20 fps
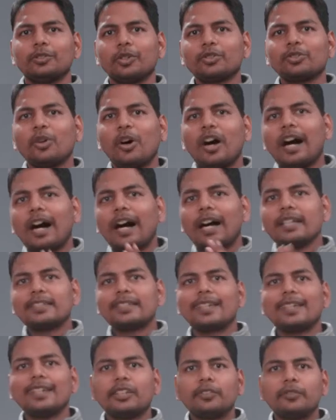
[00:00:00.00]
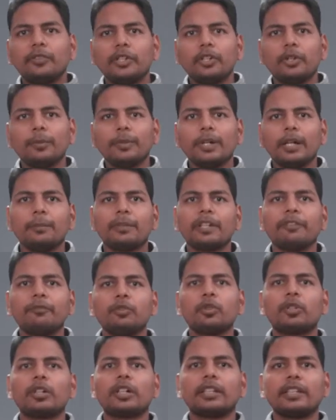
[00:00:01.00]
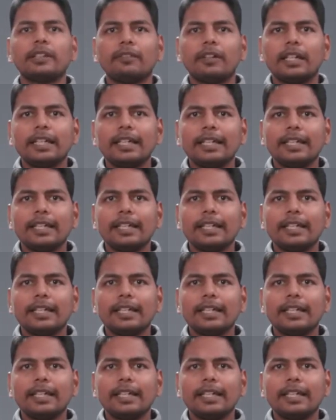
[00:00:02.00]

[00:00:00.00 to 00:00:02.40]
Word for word: तो दोस्तों आज की इस वीडियो में हम रिव्यू करने वाले